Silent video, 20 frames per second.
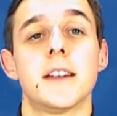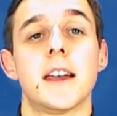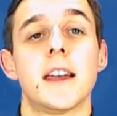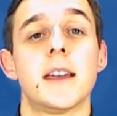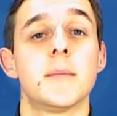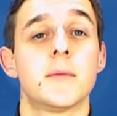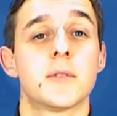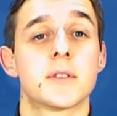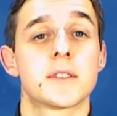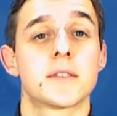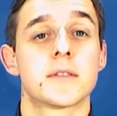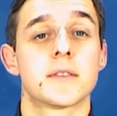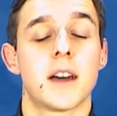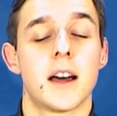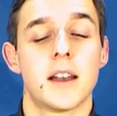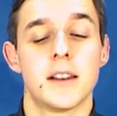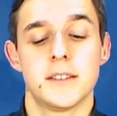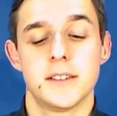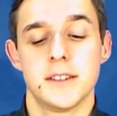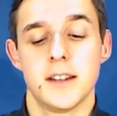der
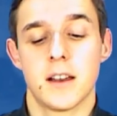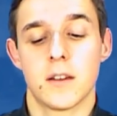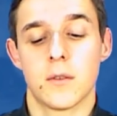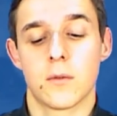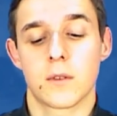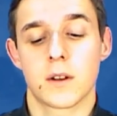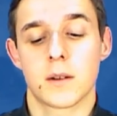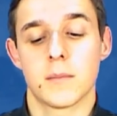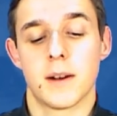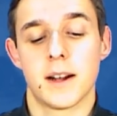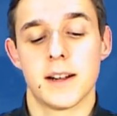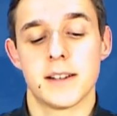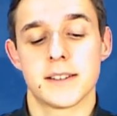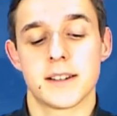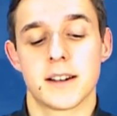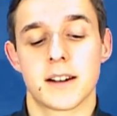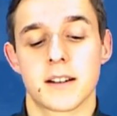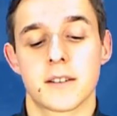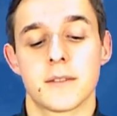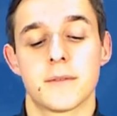emotionale Dialog im
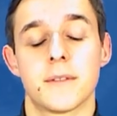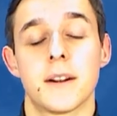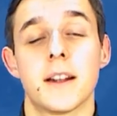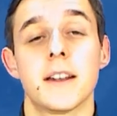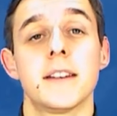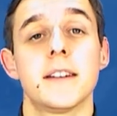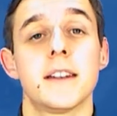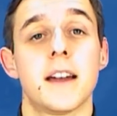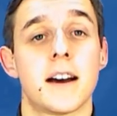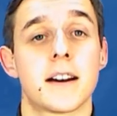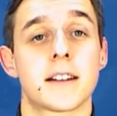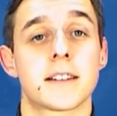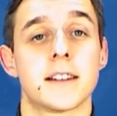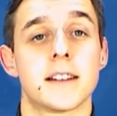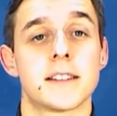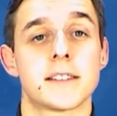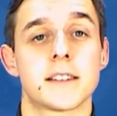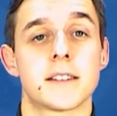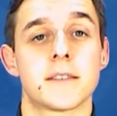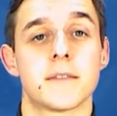Alltag
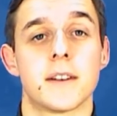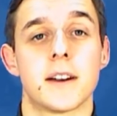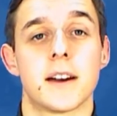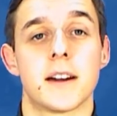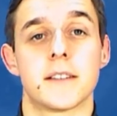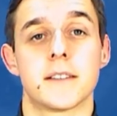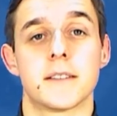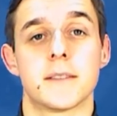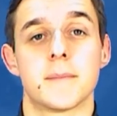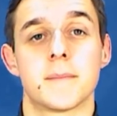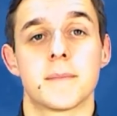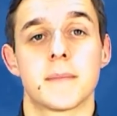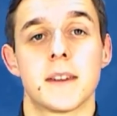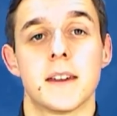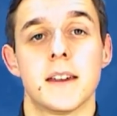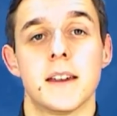vernachlässigt werde.